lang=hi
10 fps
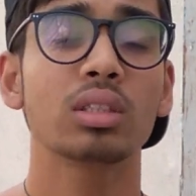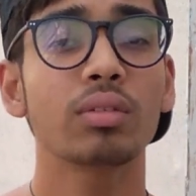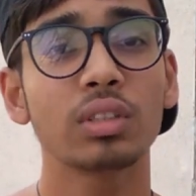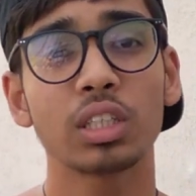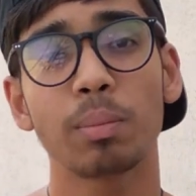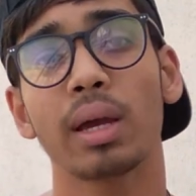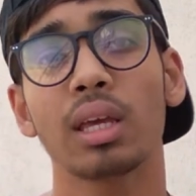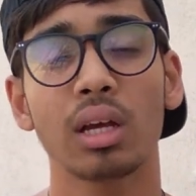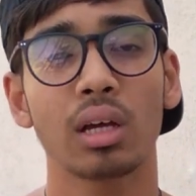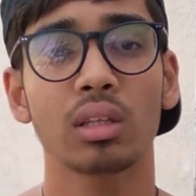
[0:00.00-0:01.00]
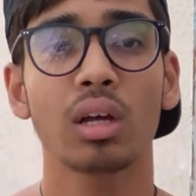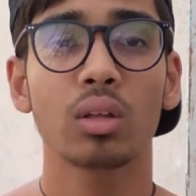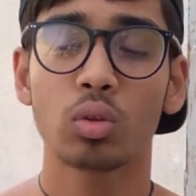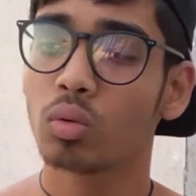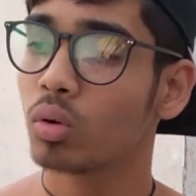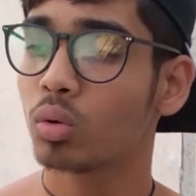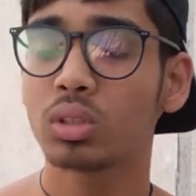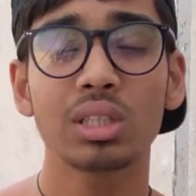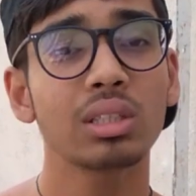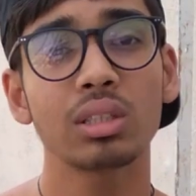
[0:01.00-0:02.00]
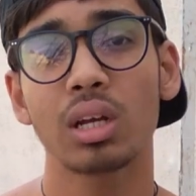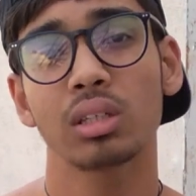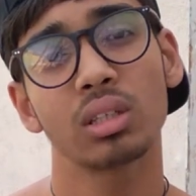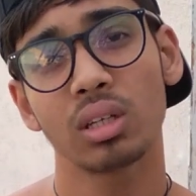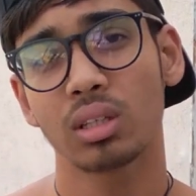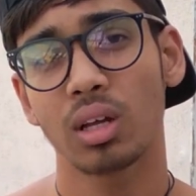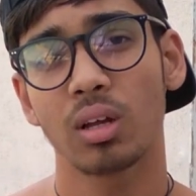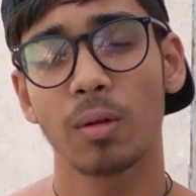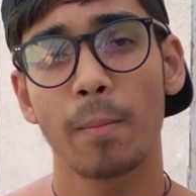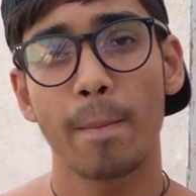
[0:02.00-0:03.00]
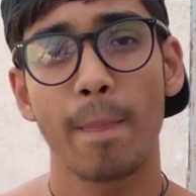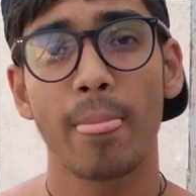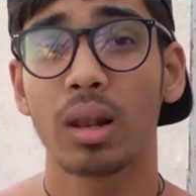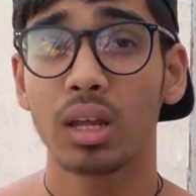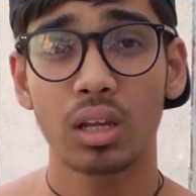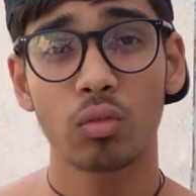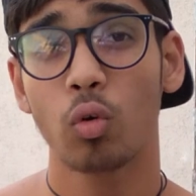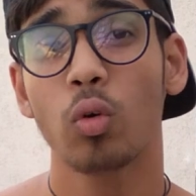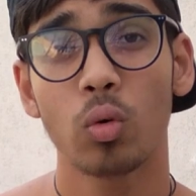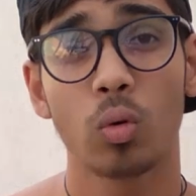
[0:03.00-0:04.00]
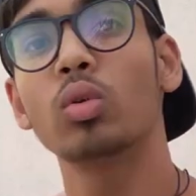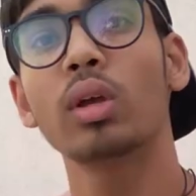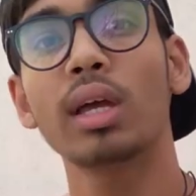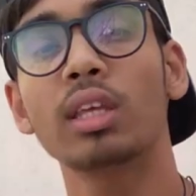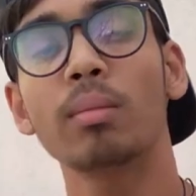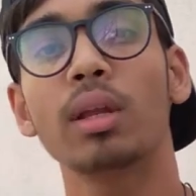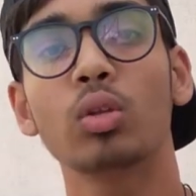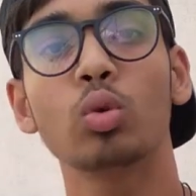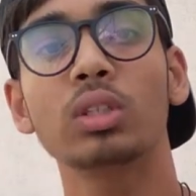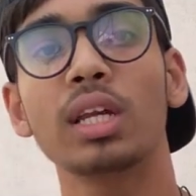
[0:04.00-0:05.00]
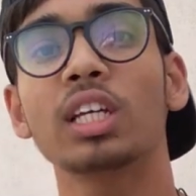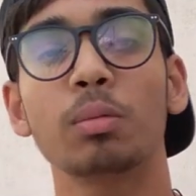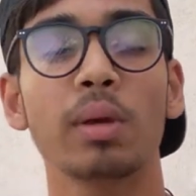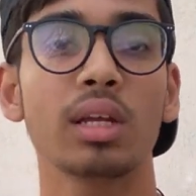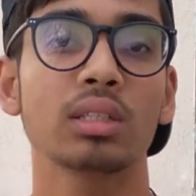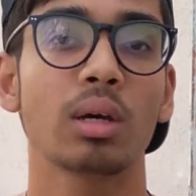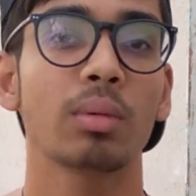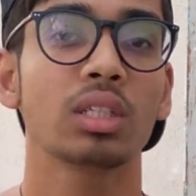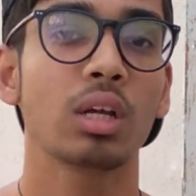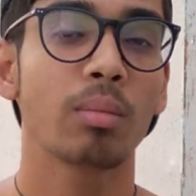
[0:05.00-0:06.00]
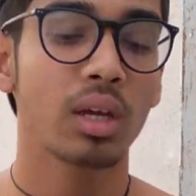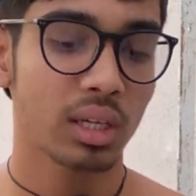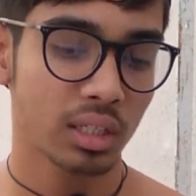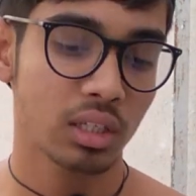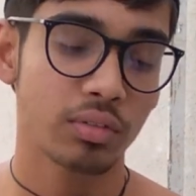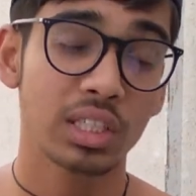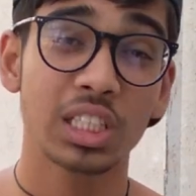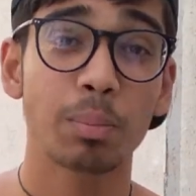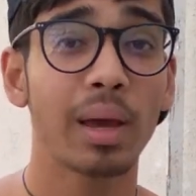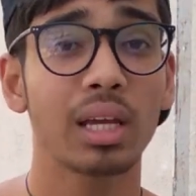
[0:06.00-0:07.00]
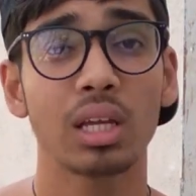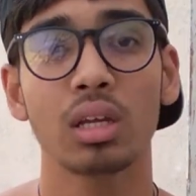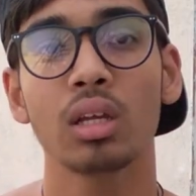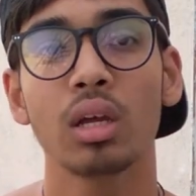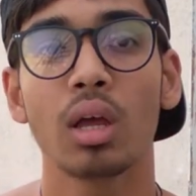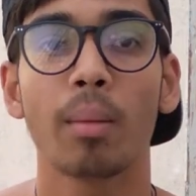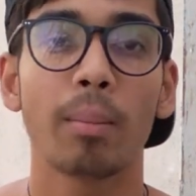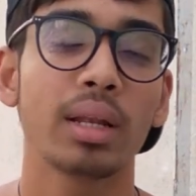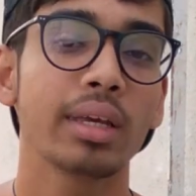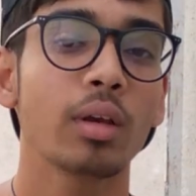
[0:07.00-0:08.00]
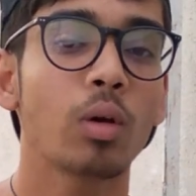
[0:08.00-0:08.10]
सिर्फ सिक्स पैक ही करता तो वो कुछ इस तरह से दिखता लेकिन वो तो ये थी मेरी दूसरी एक्सपीरियंस समझने में कि सिर्फ सिक्स पैक ही नहीं बल्कि